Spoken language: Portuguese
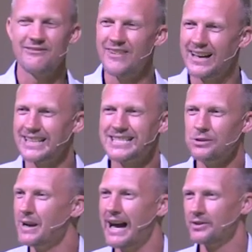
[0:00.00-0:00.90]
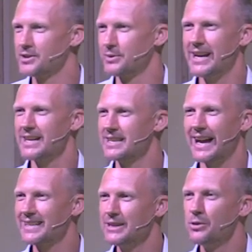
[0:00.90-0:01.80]
fala tão alto que
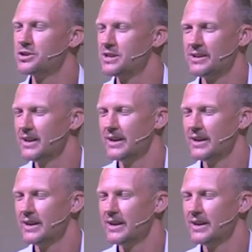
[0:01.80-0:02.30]
até hoje,